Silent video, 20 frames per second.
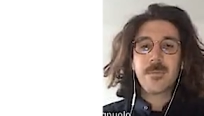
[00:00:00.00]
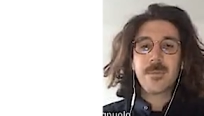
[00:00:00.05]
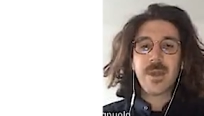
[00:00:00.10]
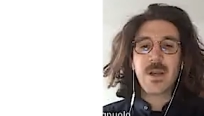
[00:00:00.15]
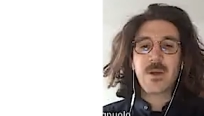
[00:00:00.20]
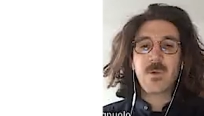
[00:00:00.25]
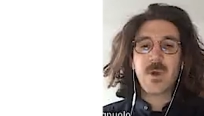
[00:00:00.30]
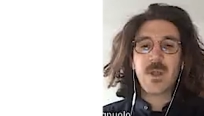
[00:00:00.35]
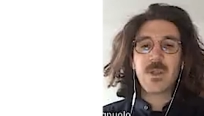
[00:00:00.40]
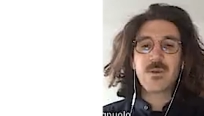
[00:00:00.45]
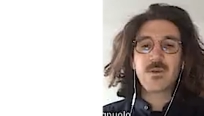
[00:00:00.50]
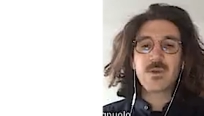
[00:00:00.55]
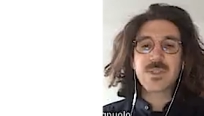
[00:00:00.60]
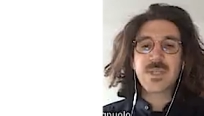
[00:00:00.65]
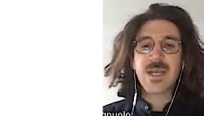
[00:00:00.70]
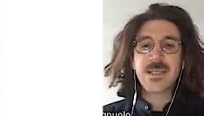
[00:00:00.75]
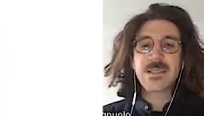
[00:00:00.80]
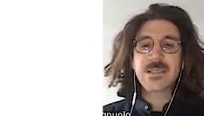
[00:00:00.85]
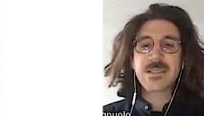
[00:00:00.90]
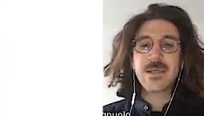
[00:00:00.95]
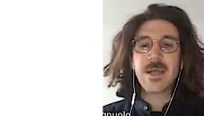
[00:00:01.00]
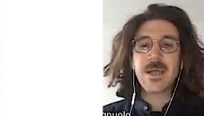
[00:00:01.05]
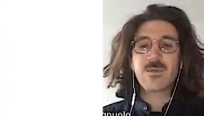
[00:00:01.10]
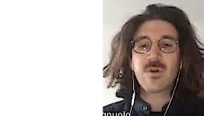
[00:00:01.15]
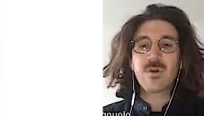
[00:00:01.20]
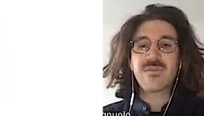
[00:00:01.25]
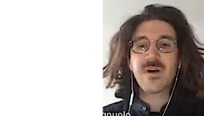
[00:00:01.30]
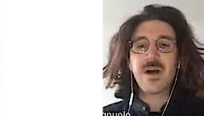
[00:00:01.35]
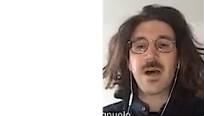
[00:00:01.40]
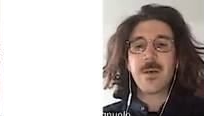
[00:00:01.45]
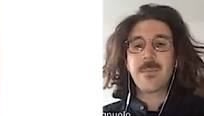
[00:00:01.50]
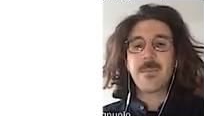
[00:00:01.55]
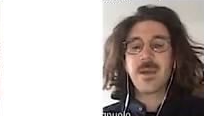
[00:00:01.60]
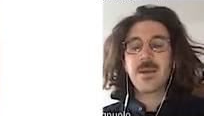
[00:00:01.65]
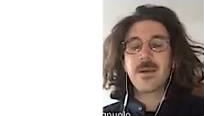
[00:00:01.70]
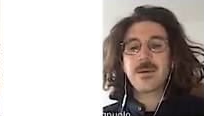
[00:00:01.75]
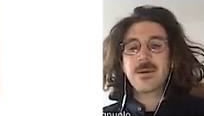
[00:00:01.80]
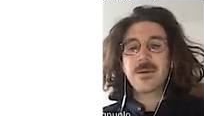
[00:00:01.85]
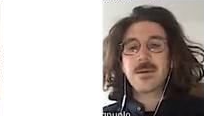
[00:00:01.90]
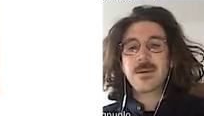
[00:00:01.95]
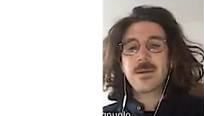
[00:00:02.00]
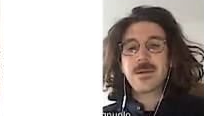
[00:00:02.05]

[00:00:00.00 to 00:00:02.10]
per quanto sazi la tua fame